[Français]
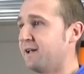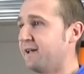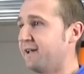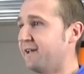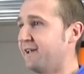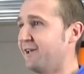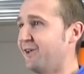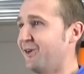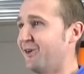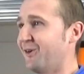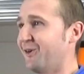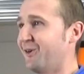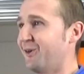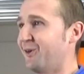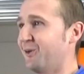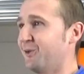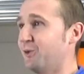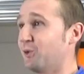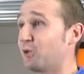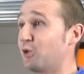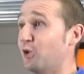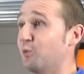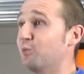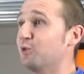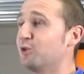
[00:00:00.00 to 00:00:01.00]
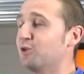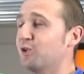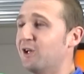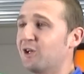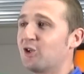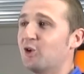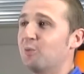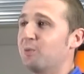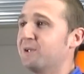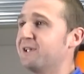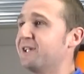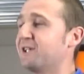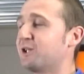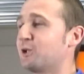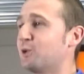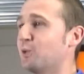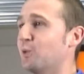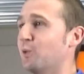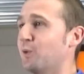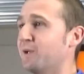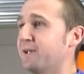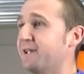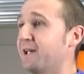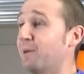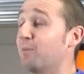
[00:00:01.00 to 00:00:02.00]
Et donc le but de la
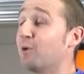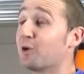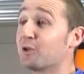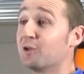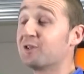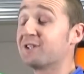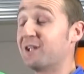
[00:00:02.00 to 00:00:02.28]
compétition est d'abord de